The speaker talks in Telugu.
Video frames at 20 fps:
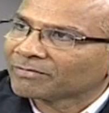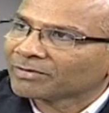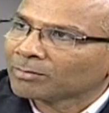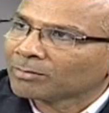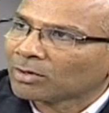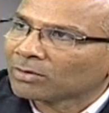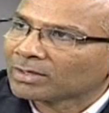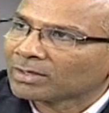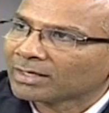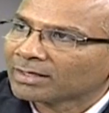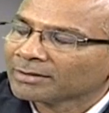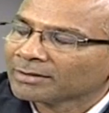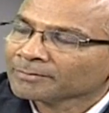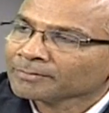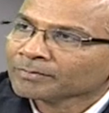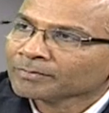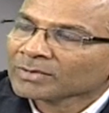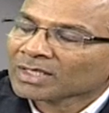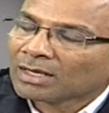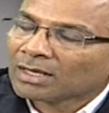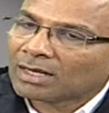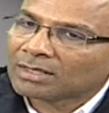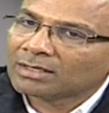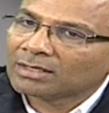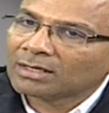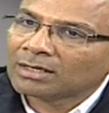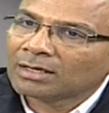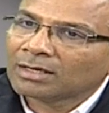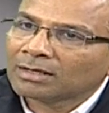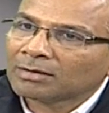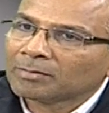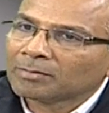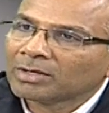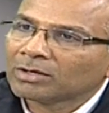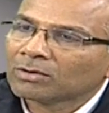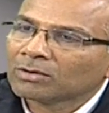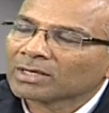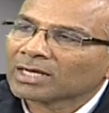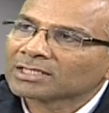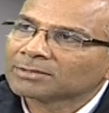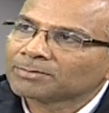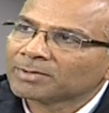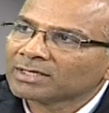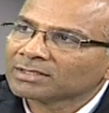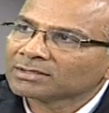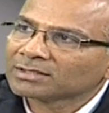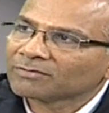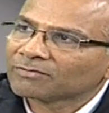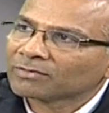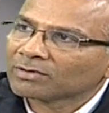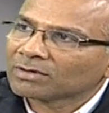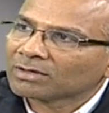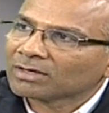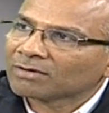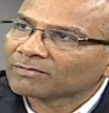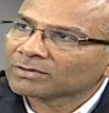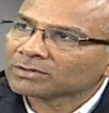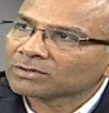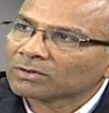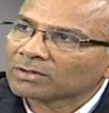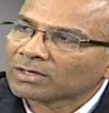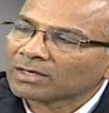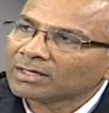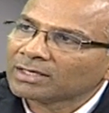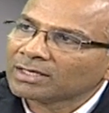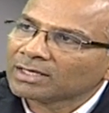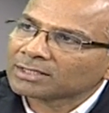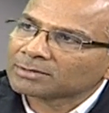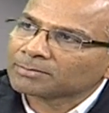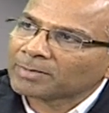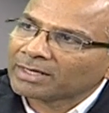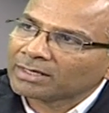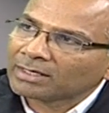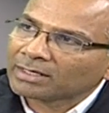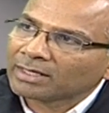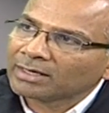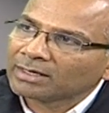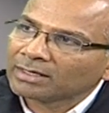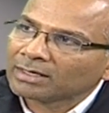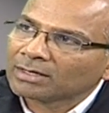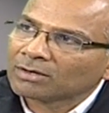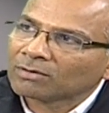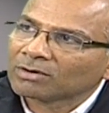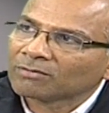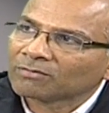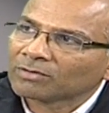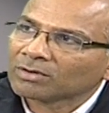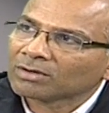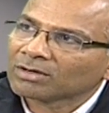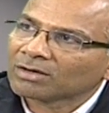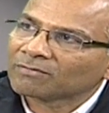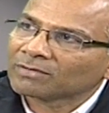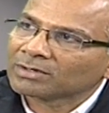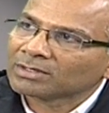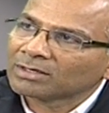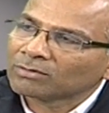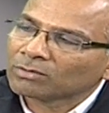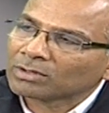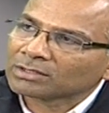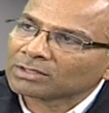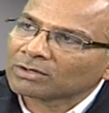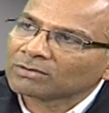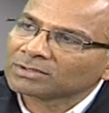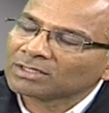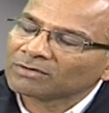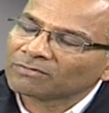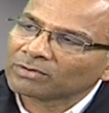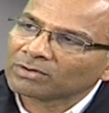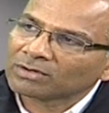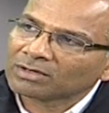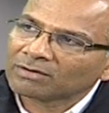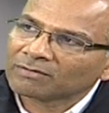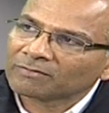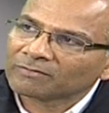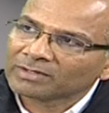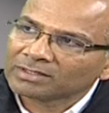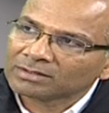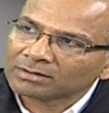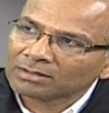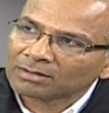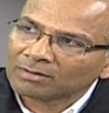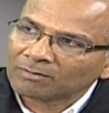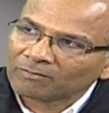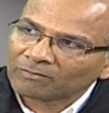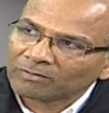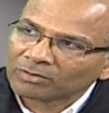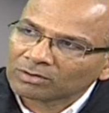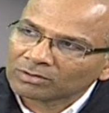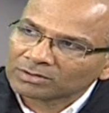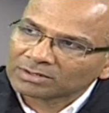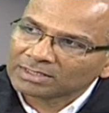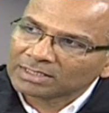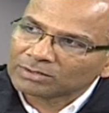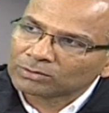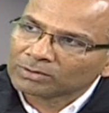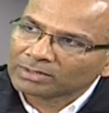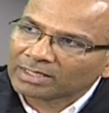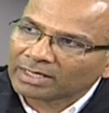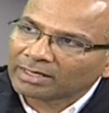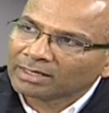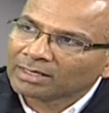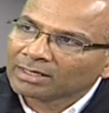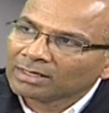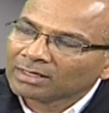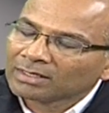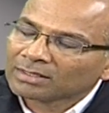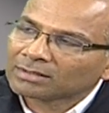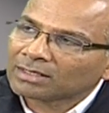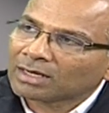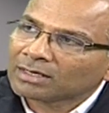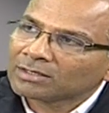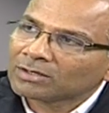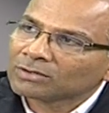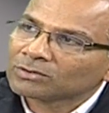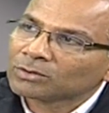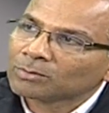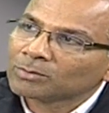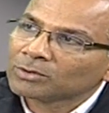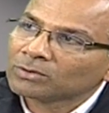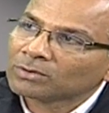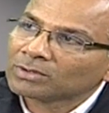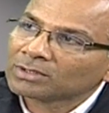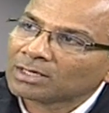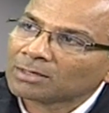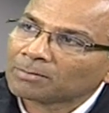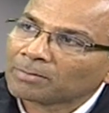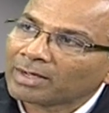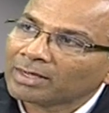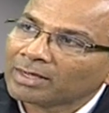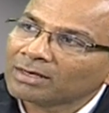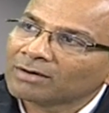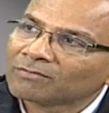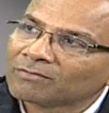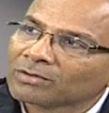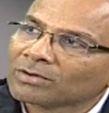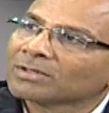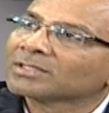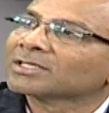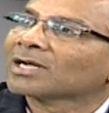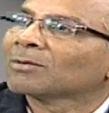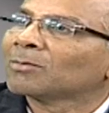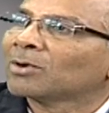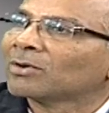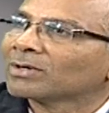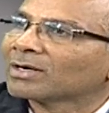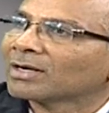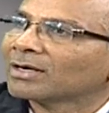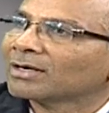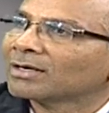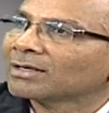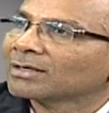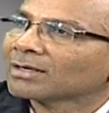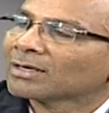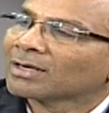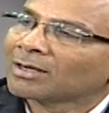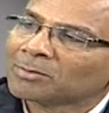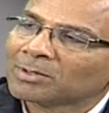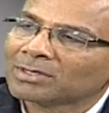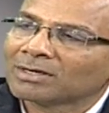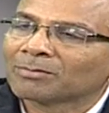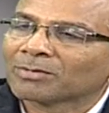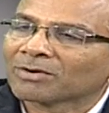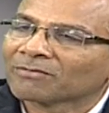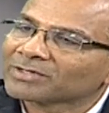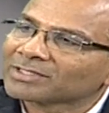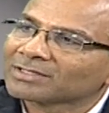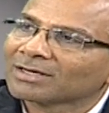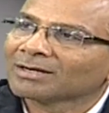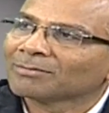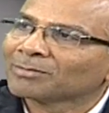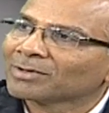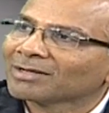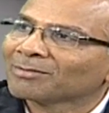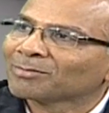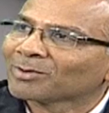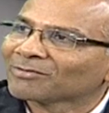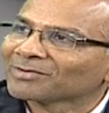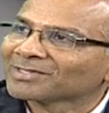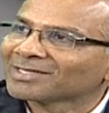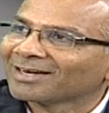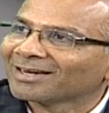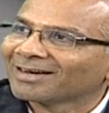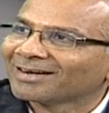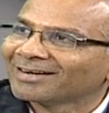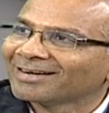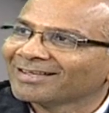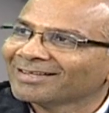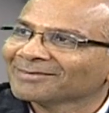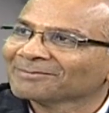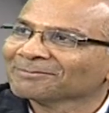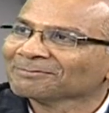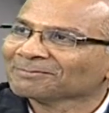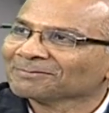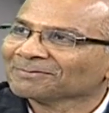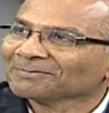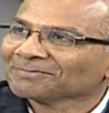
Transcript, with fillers: ఫిఫ్టీ బాగుంటాయండి అదే మీకు ఒక ఎక్స్పీరియన్స్డ్ ఫోటోగ్రాఫర్స్ ఒక టెన్ ఇయర్స్ పైన కెరియర్లో ఉన్న ఫోటోగ్రాఫర్ని ఒక థౌజండ్ ఫోటోగ్రఫీ ఫొటోస్ తీసుంటే దాంట్లో తొమ్మిది వందల పైన ఫోటోలు చాలా బాగుంటాయండి కాబట్టి ప్రొఫెషనల్ ఎప్పటికీ ప్రొఫెషనల్ ఓకేనండి